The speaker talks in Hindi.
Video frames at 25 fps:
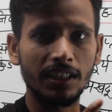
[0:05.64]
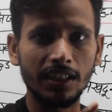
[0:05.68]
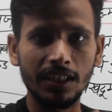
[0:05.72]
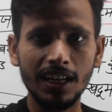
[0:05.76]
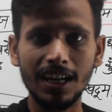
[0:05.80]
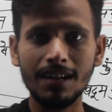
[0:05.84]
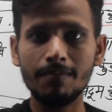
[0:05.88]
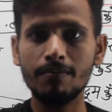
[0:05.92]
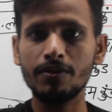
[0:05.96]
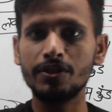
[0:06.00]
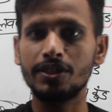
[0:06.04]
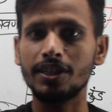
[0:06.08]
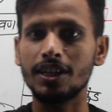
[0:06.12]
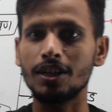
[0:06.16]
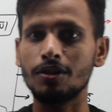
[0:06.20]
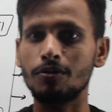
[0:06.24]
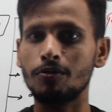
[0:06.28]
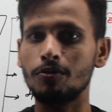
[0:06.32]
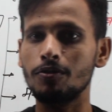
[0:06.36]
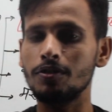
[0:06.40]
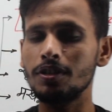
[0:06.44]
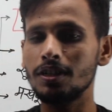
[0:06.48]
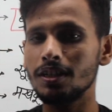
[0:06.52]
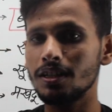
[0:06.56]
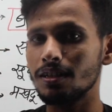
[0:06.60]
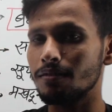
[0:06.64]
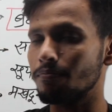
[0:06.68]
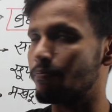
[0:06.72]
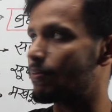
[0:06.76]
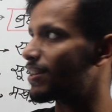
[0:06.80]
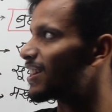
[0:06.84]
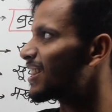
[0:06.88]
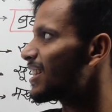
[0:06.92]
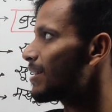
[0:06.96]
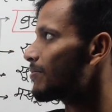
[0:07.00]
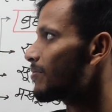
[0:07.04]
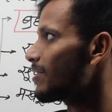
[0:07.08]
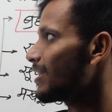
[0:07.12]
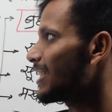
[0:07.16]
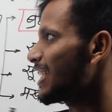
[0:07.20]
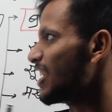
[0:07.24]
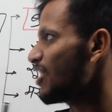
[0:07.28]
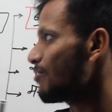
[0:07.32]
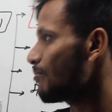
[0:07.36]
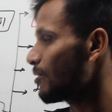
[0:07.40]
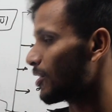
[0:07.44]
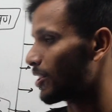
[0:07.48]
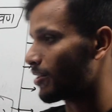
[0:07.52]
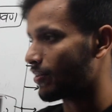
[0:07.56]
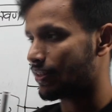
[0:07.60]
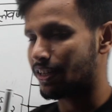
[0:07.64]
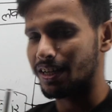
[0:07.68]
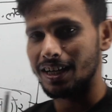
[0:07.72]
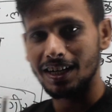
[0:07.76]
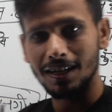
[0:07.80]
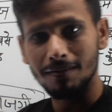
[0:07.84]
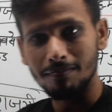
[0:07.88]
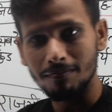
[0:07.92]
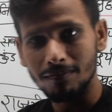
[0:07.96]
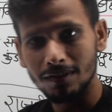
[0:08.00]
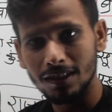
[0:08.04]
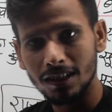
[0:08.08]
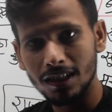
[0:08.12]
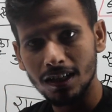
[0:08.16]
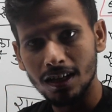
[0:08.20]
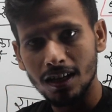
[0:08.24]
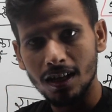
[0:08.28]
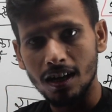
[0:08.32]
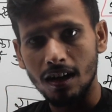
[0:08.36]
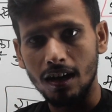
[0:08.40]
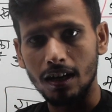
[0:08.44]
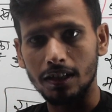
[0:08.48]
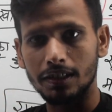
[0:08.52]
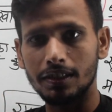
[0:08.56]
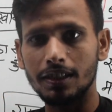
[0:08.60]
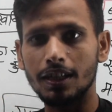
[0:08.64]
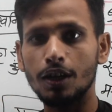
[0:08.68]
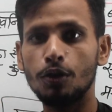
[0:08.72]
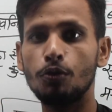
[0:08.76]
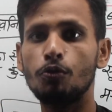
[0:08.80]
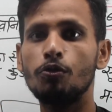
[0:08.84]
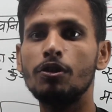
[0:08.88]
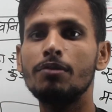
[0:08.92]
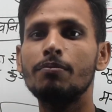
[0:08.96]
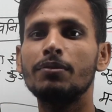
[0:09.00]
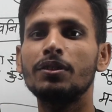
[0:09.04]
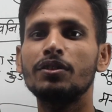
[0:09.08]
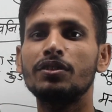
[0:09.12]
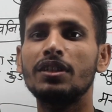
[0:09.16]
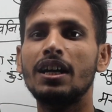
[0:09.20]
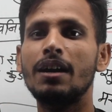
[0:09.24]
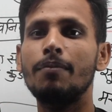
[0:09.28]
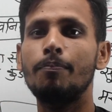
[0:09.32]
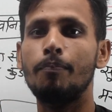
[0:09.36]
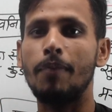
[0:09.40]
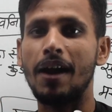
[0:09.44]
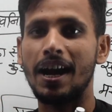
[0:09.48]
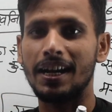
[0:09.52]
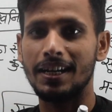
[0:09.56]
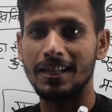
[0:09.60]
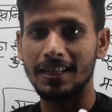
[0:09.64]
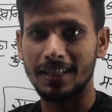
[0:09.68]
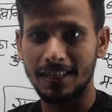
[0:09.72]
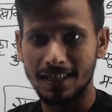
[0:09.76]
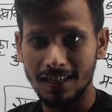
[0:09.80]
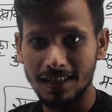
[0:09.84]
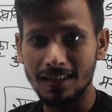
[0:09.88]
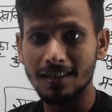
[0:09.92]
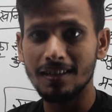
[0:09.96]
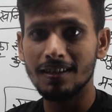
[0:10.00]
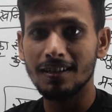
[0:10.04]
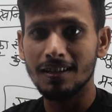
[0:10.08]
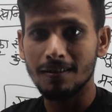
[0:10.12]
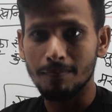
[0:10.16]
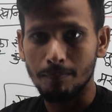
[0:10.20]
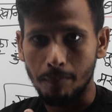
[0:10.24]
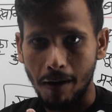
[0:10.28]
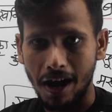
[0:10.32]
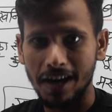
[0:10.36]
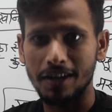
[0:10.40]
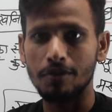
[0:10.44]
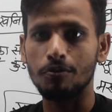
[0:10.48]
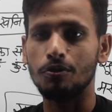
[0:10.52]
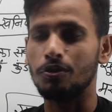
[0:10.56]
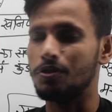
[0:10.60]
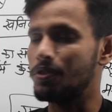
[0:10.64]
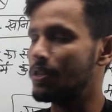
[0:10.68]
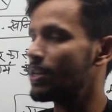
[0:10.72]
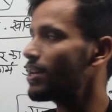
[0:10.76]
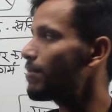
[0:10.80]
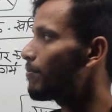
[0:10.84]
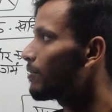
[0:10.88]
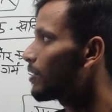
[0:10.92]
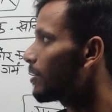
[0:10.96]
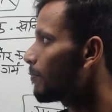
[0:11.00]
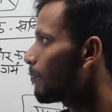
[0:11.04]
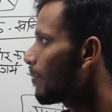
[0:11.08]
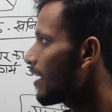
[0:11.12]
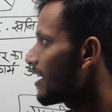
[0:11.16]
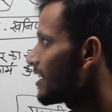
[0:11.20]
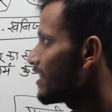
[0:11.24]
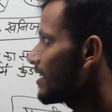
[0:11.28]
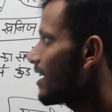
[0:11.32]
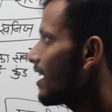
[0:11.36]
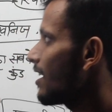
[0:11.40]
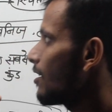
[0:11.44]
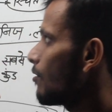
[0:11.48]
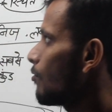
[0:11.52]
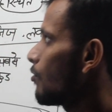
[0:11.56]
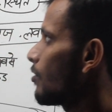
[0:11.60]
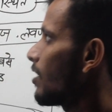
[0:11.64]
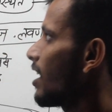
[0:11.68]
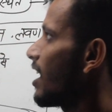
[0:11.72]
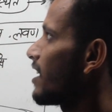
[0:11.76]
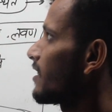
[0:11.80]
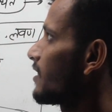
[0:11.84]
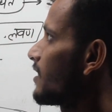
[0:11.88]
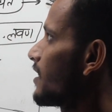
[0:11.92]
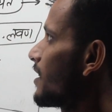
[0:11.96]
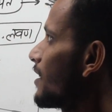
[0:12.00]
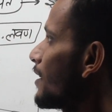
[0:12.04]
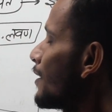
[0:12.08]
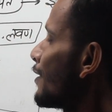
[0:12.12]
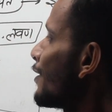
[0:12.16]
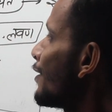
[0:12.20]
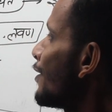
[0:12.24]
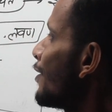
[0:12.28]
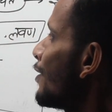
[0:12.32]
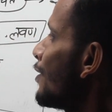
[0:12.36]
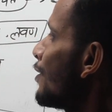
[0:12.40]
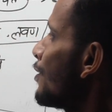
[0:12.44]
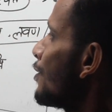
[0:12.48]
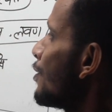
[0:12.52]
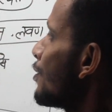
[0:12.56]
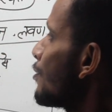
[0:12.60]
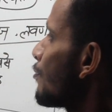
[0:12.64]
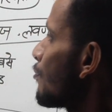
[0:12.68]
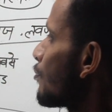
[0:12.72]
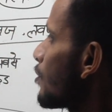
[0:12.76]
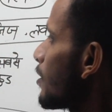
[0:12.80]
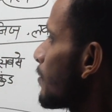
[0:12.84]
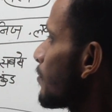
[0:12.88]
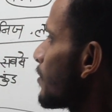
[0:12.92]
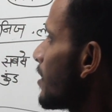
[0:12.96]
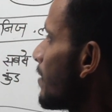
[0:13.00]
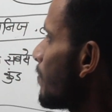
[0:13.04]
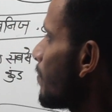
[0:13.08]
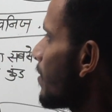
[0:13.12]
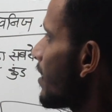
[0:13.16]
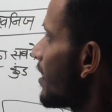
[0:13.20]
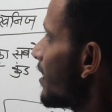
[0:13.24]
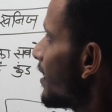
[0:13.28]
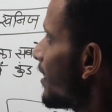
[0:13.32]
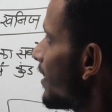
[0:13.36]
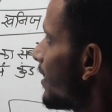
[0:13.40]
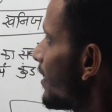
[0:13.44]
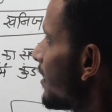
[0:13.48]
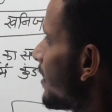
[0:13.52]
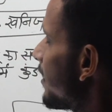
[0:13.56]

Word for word: गर्म जलकुंड मतलब कि गर्म मतलब गर्म और जलकुंड मतलब जहाँ पानी की पानी होते हैं मतलब पानी जहाँ लोग नहाते हैं तो सबसे पहले